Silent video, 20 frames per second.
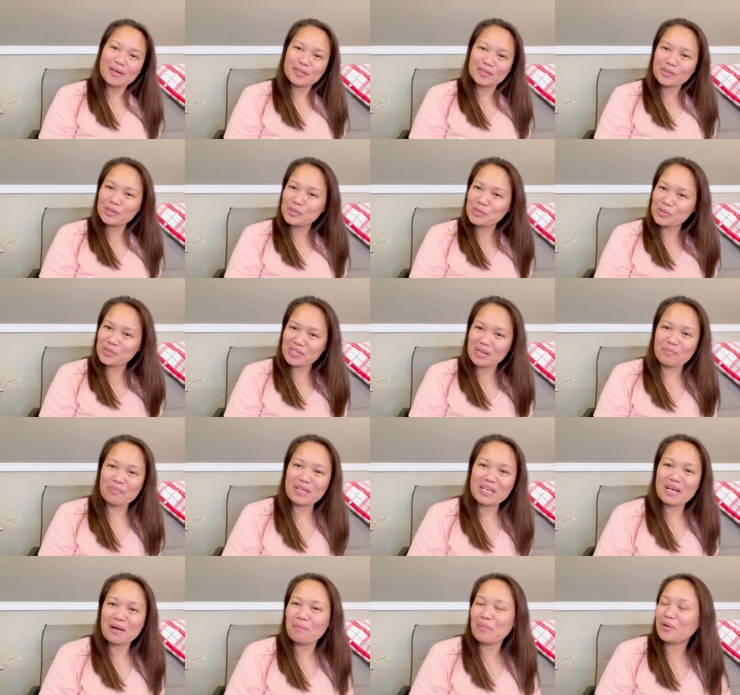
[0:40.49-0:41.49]
do
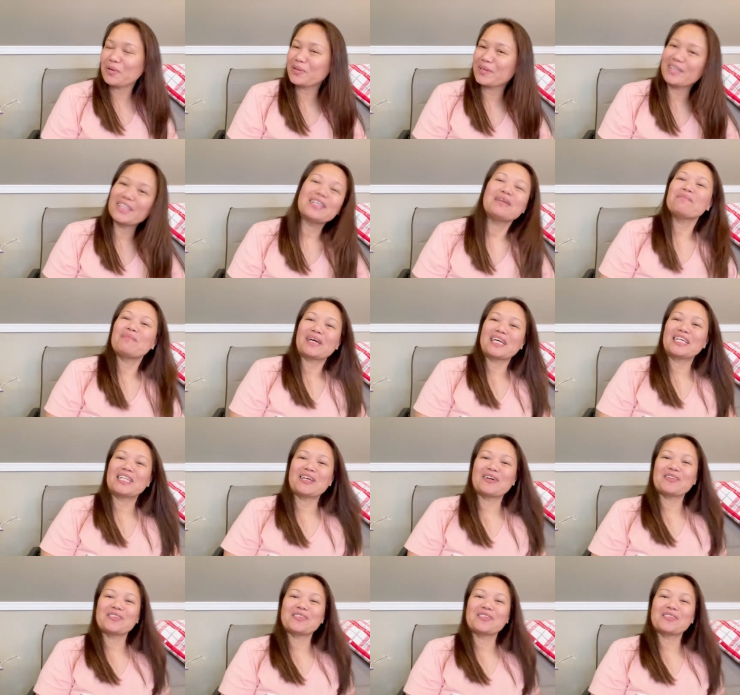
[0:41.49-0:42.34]
something about it ipakita ko